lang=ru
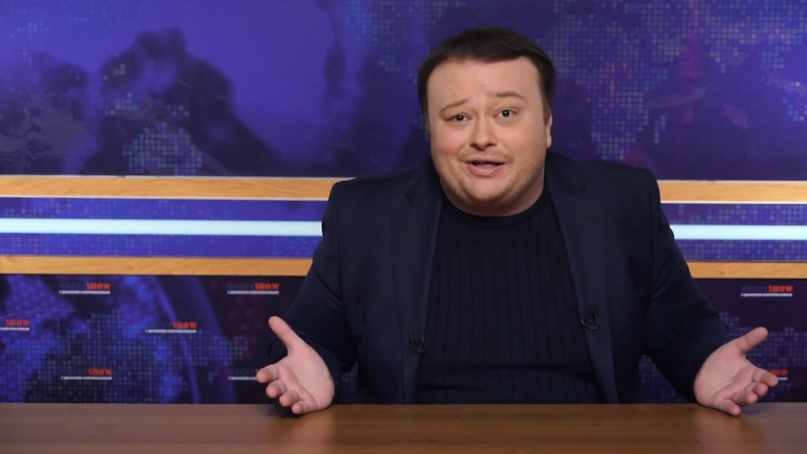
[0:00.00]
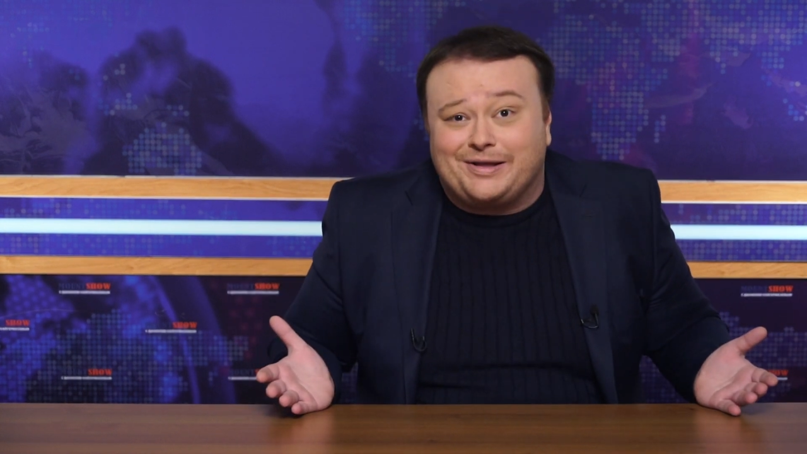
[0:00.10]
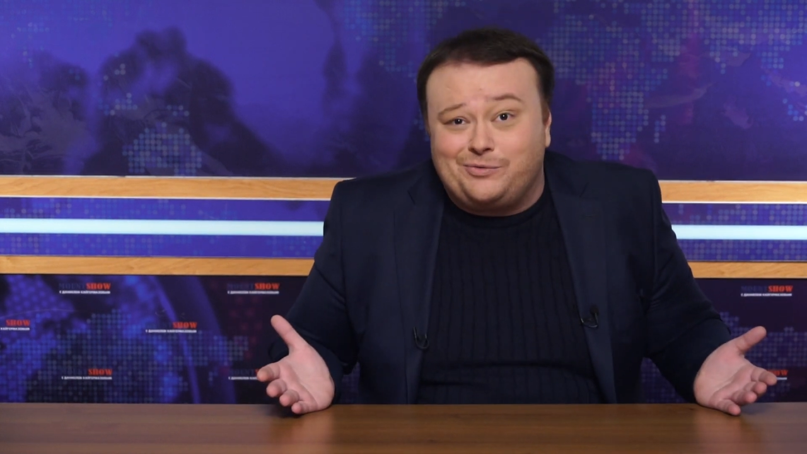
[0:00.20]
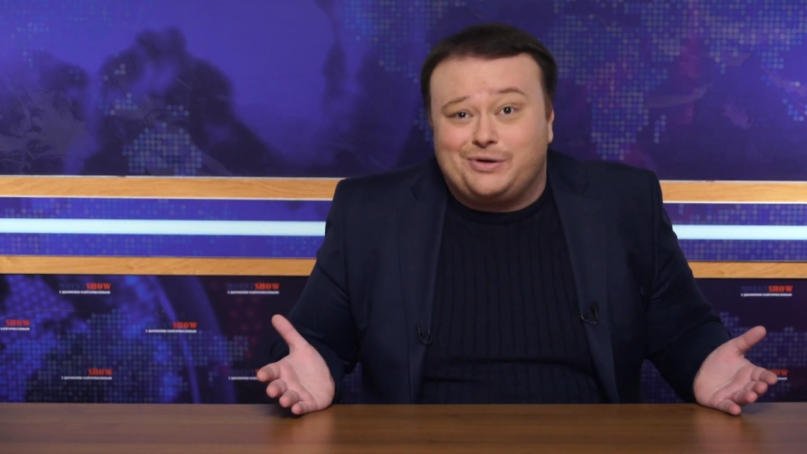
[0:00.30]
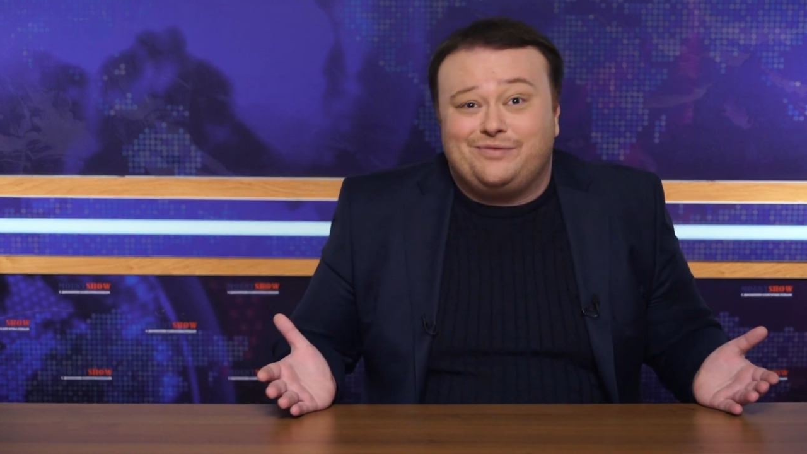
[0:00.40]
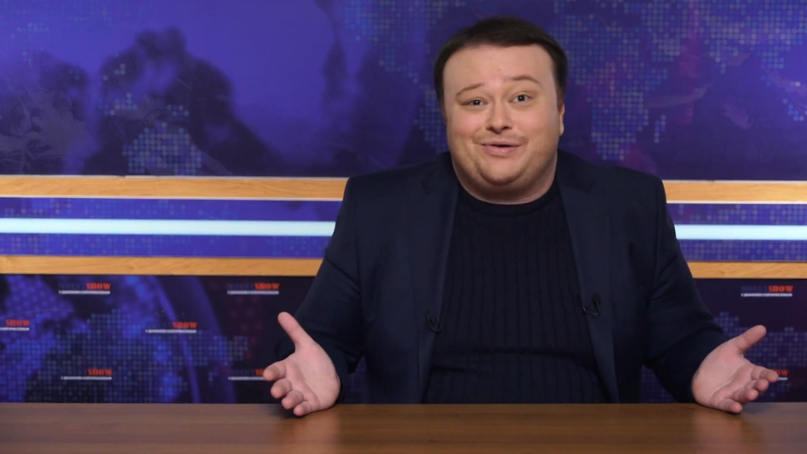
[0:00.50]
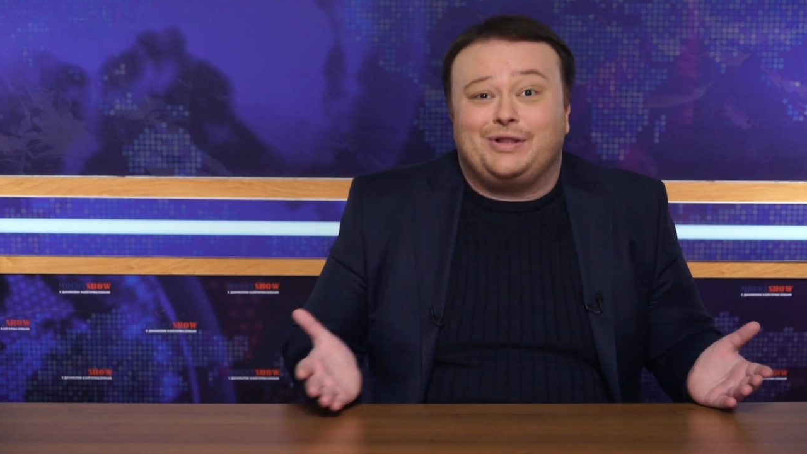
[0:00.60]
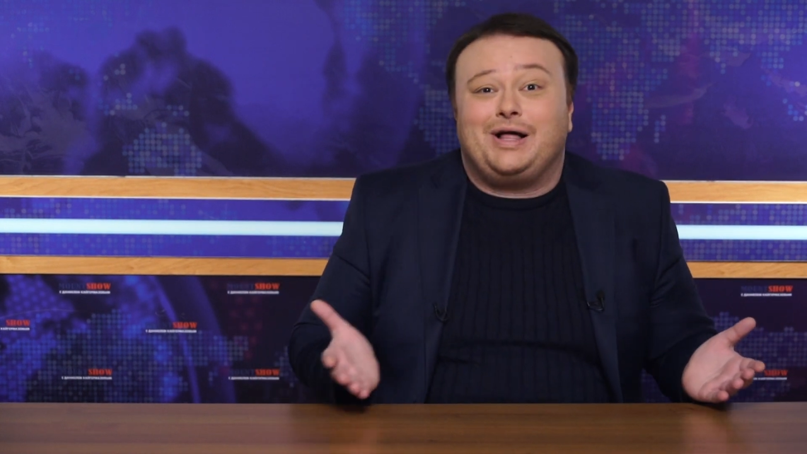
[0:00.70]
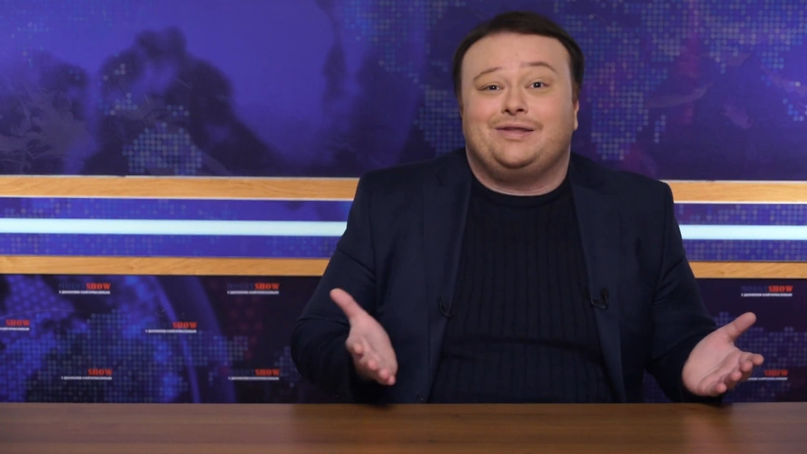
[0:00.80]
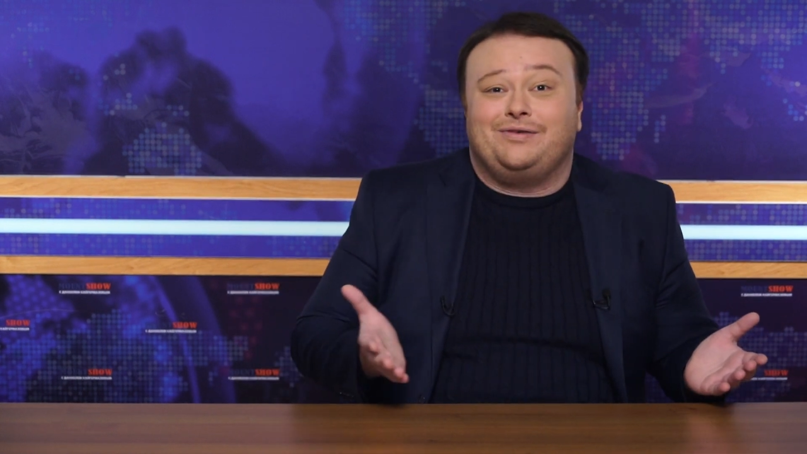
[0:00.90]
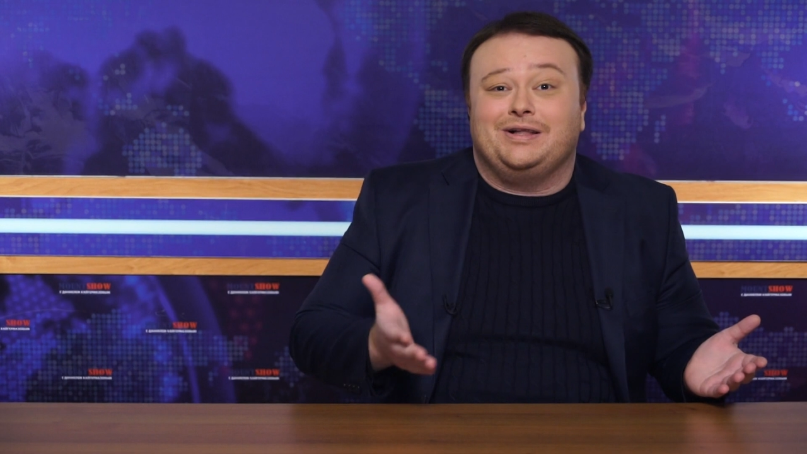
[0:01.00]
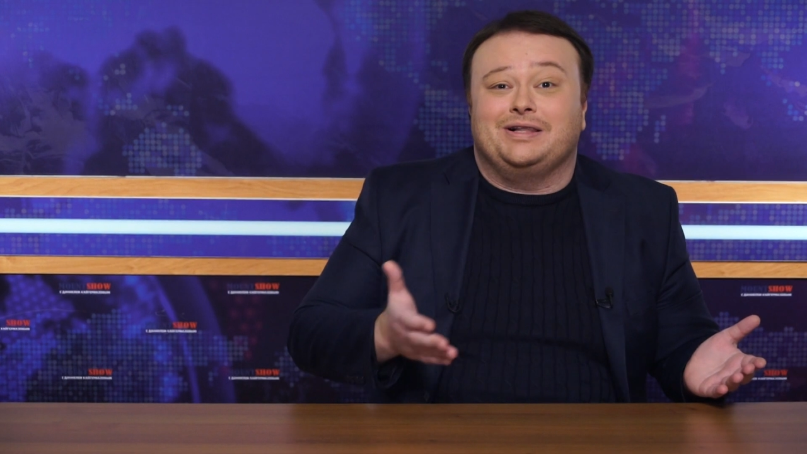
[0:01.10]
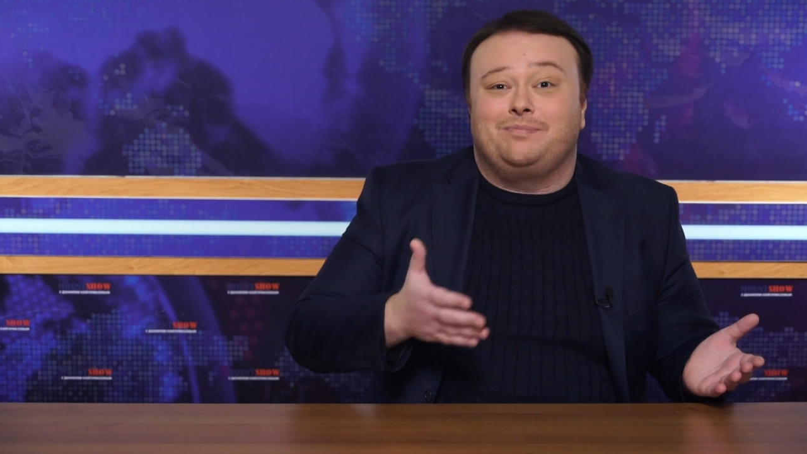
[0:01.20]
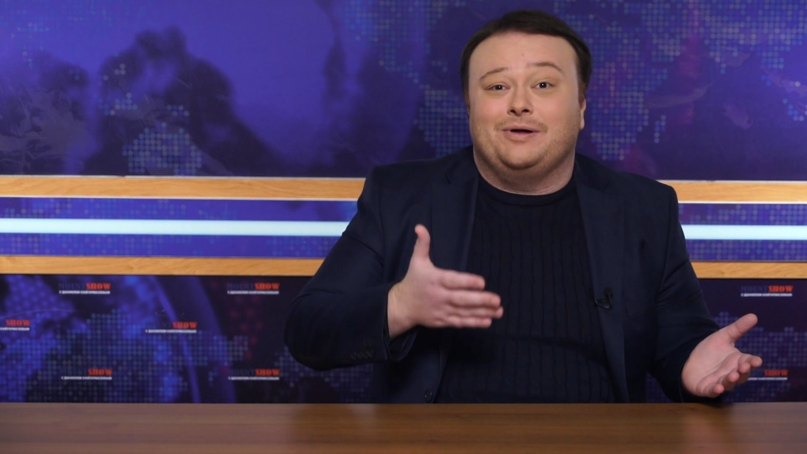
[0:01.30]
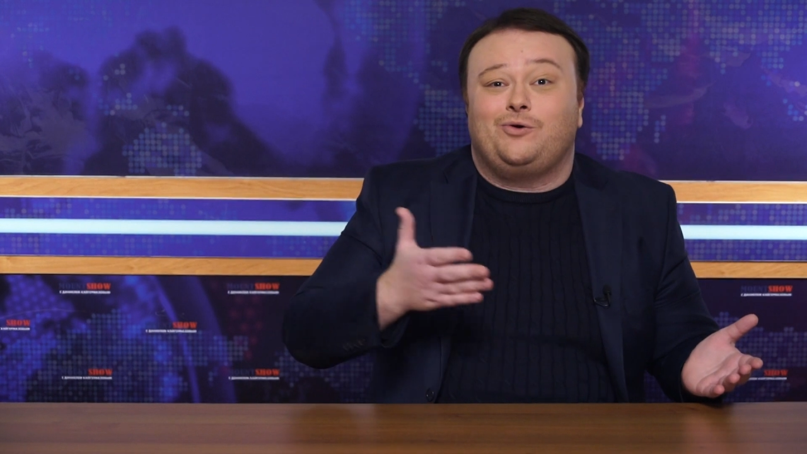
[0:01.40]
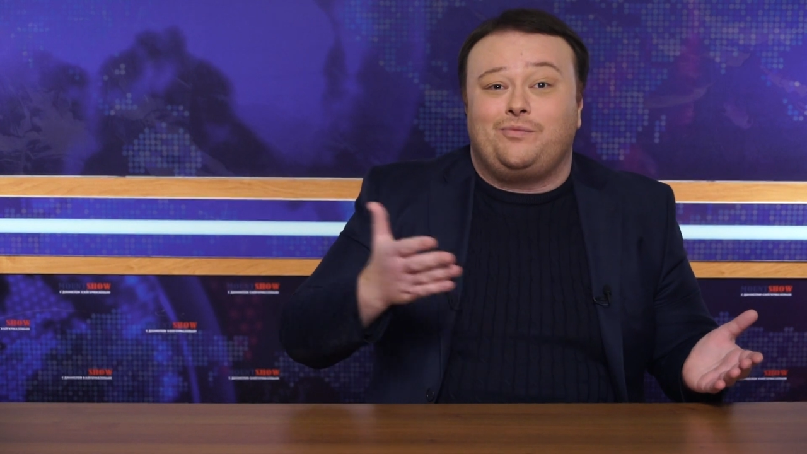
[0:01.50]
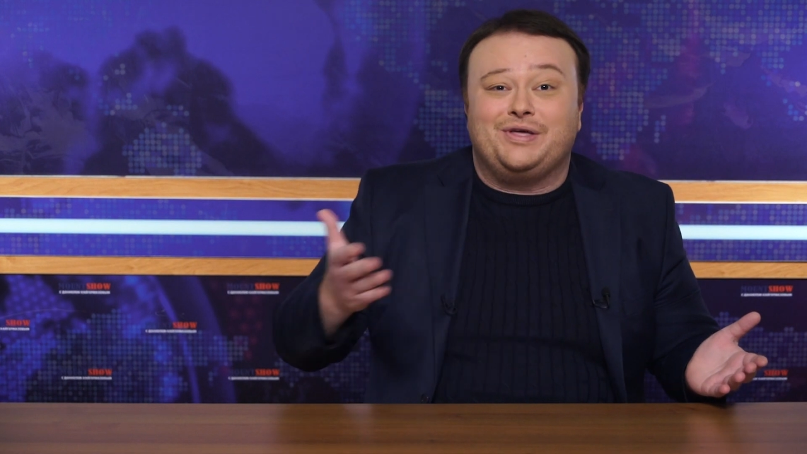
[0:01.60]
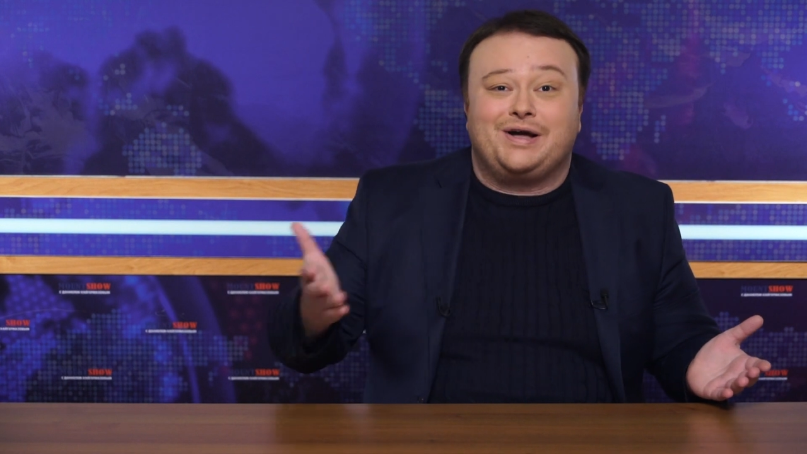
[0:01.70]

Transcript: который выкладывал подобные